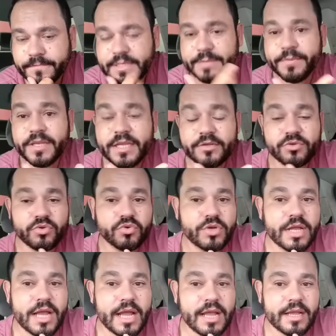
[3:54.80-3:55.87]
Dependendo do
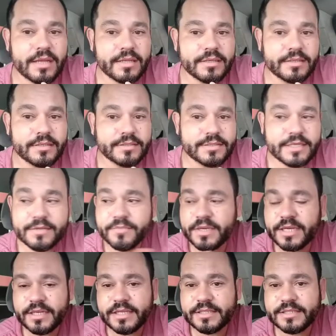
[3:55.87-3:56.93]
lugar, se ele
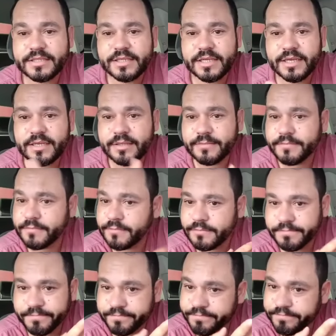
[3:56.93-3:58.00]
manda descer,
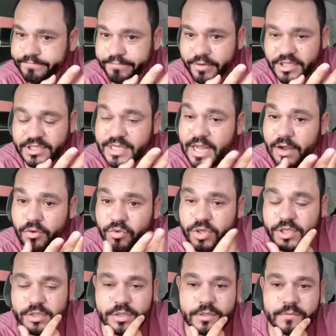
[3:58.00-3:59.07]
pode dar
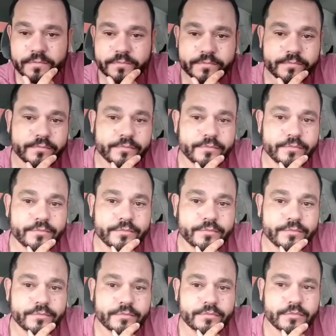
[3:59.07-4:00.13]
ruim.
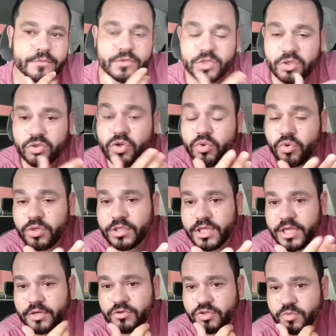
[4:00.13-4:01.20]
Então não
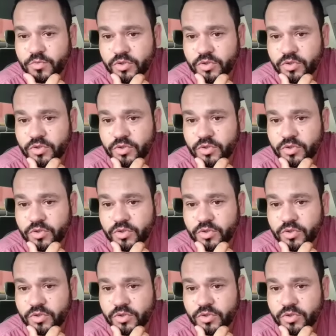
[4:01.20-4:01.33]
condeno os